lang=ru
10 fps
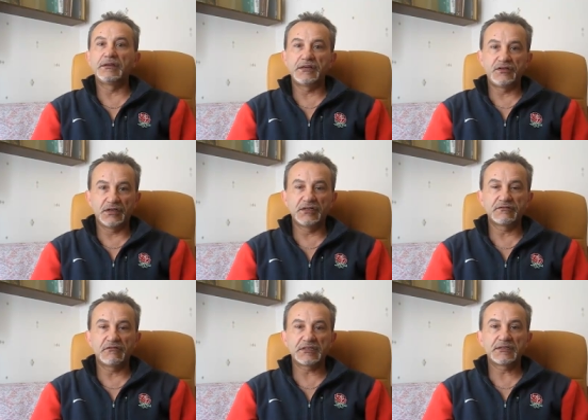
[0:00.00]
на тех
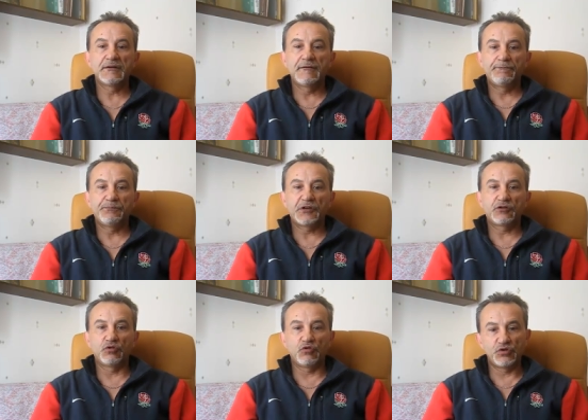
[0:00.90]
из вас,
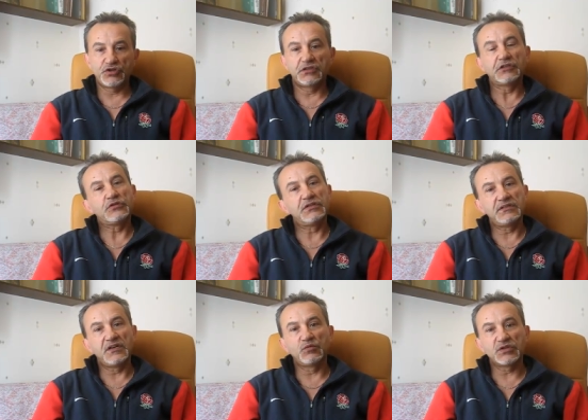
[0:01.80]
кто хочет эту
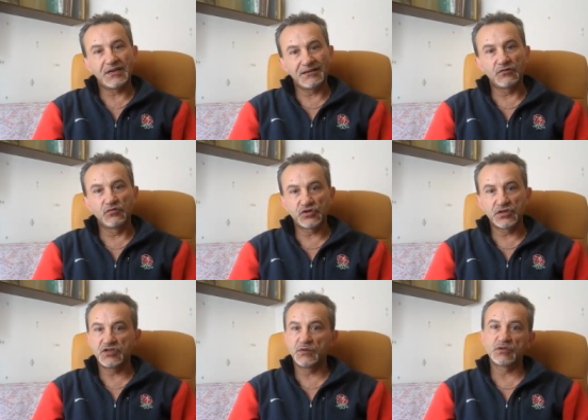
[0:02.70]
систему знать
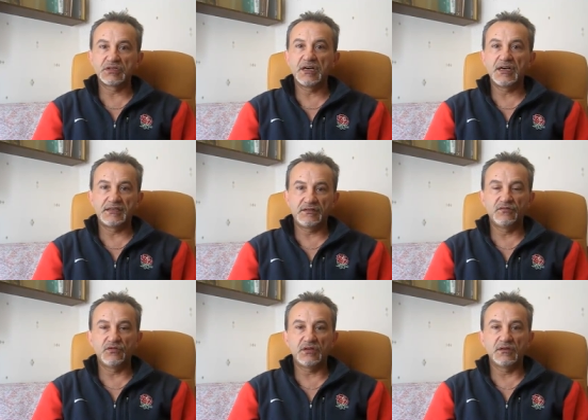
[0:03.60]
лучше, чем он знает
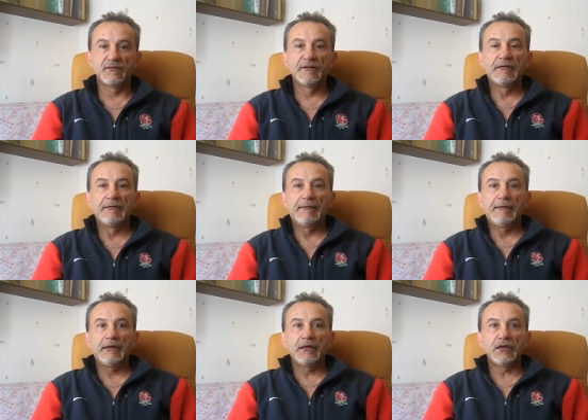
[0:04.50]
сегодня.
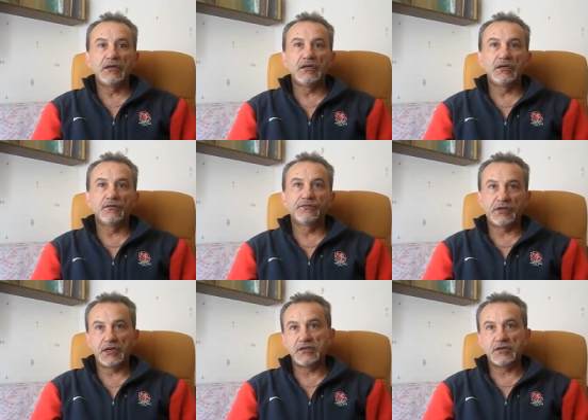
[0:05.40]
И
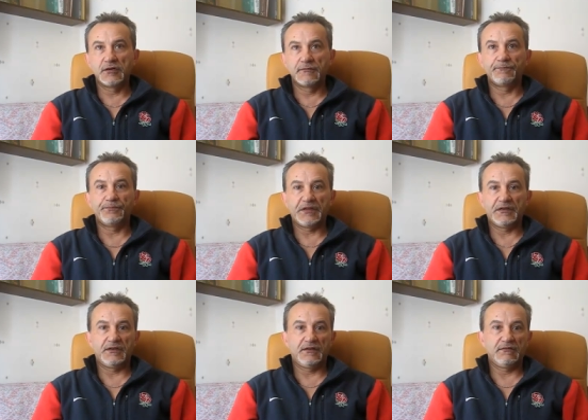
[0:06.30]
в-третьих,
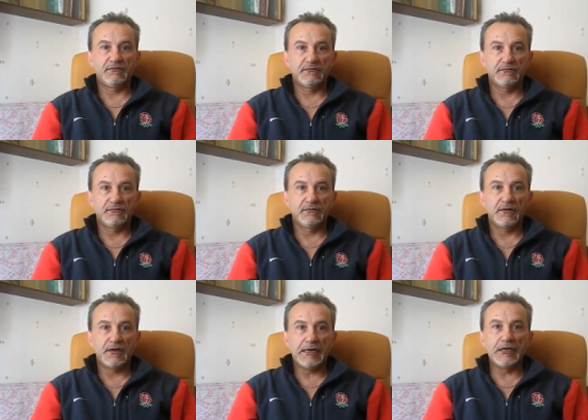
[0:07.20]
э,
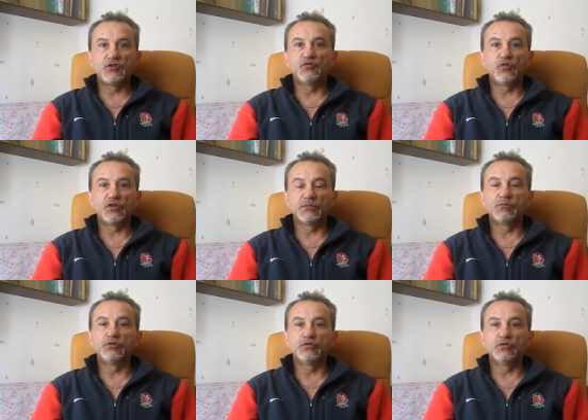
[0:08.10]
эти уроки
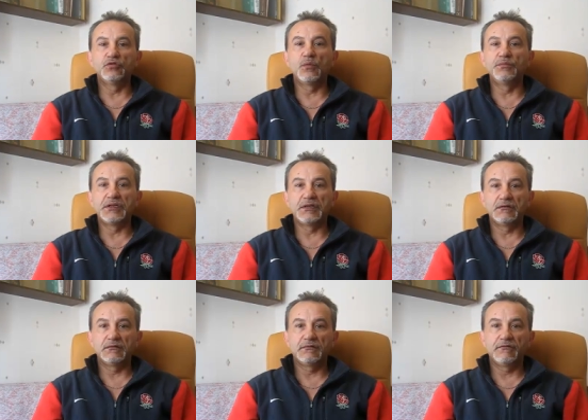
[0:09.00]
будут удобны
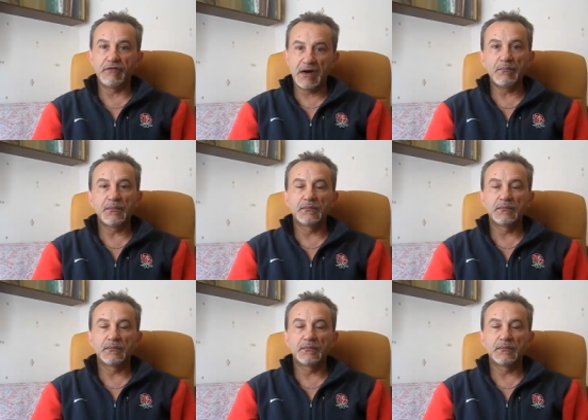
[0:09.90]
вам